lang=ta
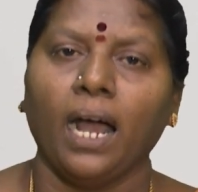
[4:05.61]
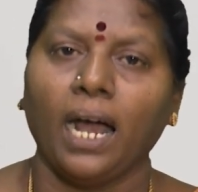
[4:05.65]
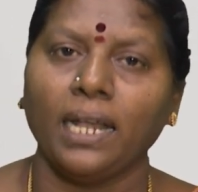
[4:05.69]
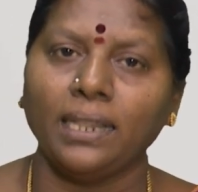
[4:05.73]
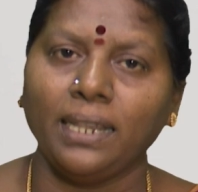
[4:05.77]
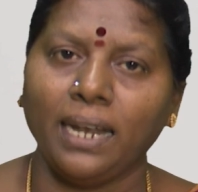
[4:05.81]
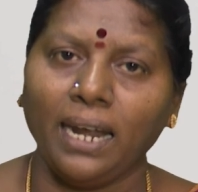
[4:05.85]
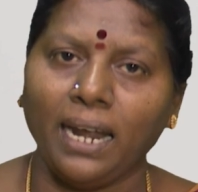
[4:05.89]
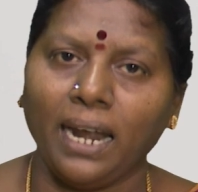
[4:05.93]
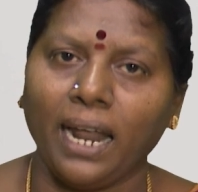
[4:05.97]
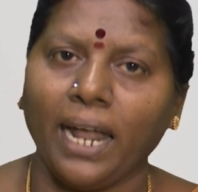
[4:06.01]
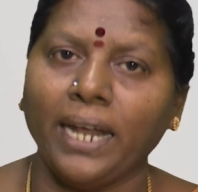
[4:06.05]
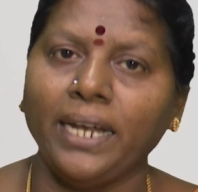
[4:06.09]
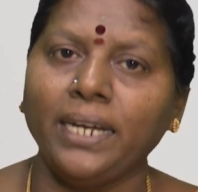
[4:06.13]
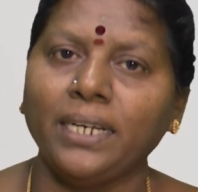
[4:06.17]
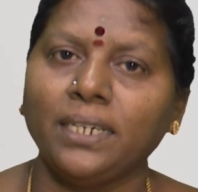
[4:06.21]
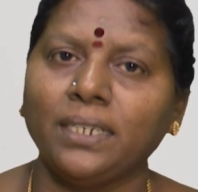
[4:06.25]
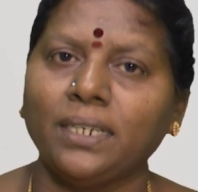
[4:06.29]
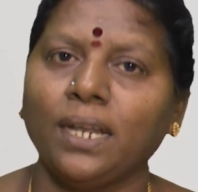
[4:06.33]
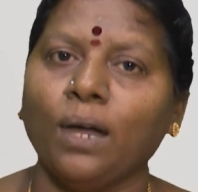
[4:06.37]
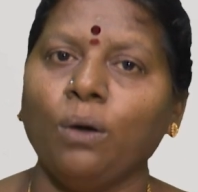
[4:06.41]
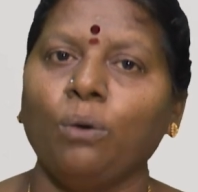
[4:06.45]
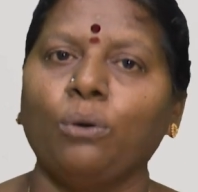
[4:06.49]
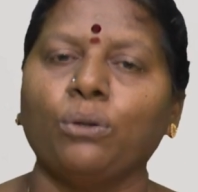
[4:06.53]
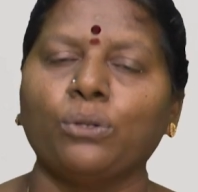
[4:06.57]
அதை
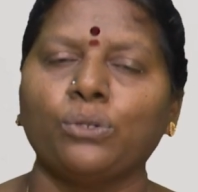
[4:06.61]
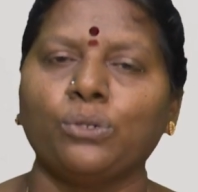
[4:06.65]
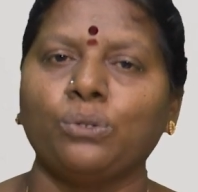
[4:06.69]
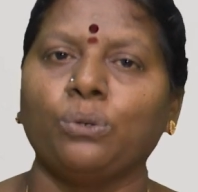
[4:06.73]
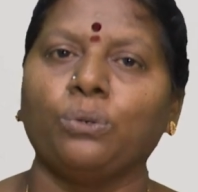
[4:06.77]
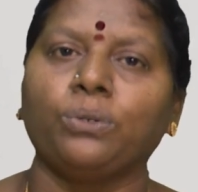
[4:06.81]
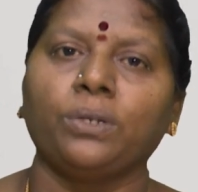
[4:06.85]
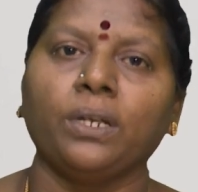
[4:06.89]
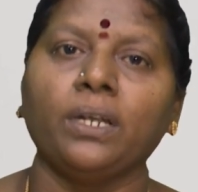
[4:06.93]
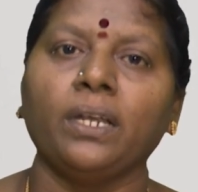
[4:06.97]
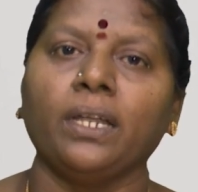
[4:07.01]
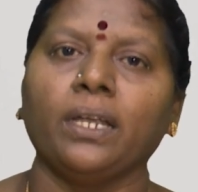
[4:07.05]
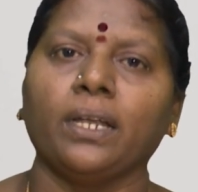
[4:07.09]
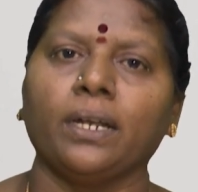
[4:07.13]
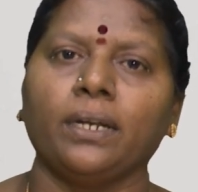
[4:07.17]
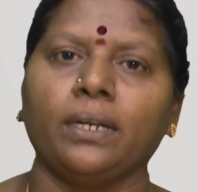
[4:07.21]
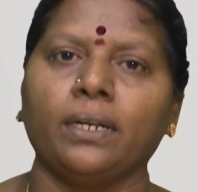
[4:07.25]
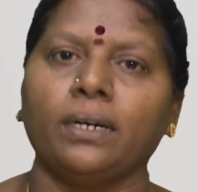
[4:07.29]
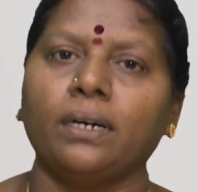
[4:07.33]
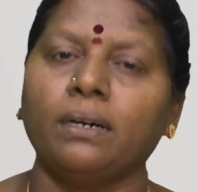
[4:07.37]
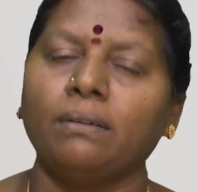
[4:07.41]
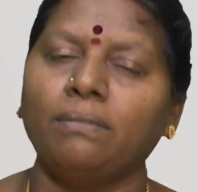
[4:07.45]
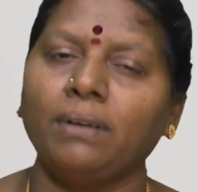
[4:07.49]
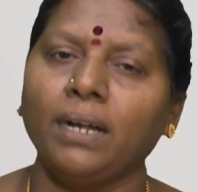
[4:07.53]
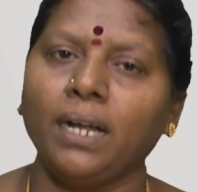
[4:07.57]
லைட்டாக ஒரு சொட்டு நீங்கள்
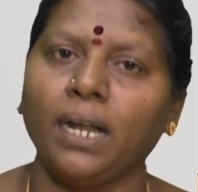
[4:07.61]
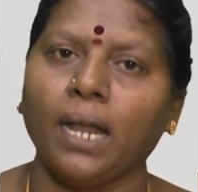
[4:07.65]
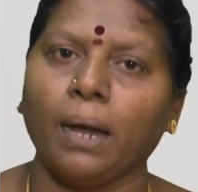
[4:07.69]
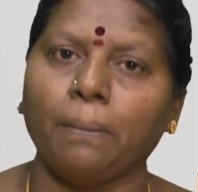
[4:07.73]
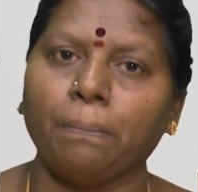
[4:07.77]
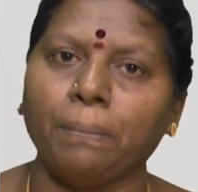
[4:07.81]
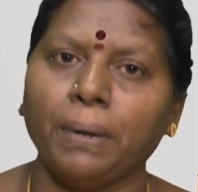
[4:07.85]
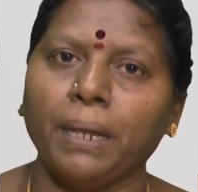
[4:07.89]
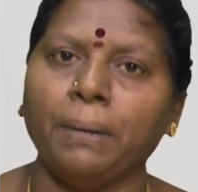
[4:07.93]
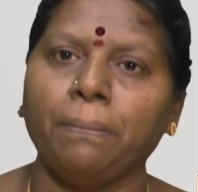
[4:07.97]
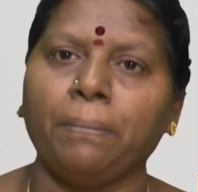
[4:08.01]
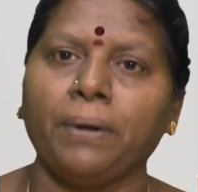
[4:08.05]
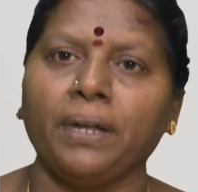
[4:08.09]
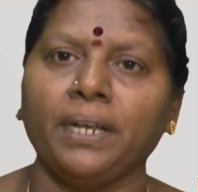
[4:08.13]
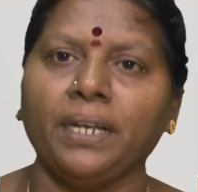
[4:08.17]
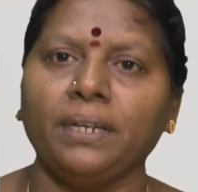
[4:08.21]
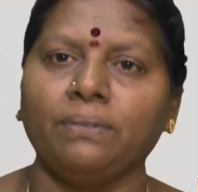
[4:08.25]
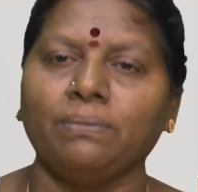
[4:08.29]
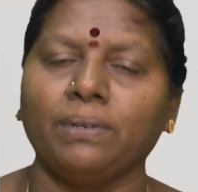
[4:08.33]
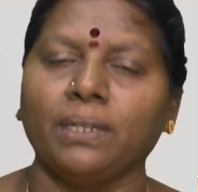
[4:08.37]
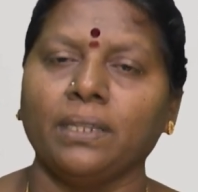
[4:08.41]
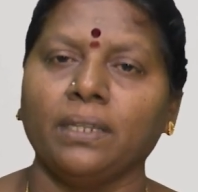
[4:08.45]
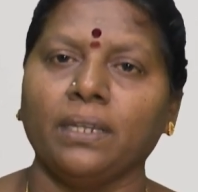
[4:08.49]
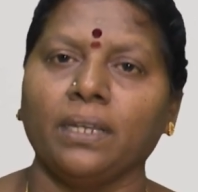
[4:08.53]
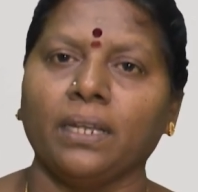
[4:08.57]
நர்வலில் அப்ளை
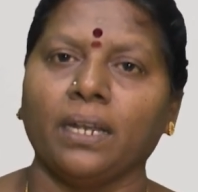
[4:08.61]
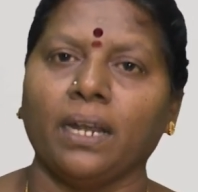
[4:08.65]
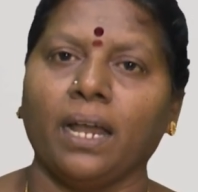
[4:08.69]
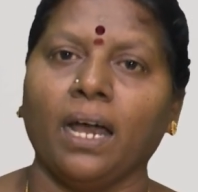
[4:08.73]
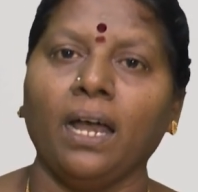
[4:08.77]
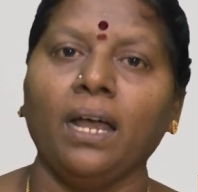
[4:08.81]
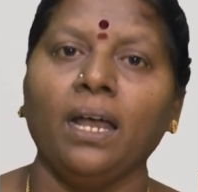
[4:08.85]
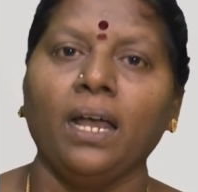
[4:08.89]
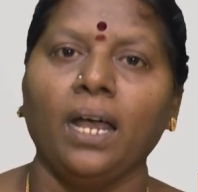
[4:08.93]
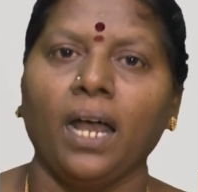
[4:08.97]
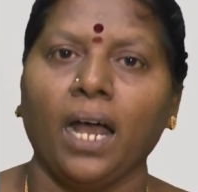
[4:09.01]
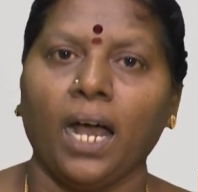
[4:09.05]
பண்ணிட்டு வந்தீங்கன்னா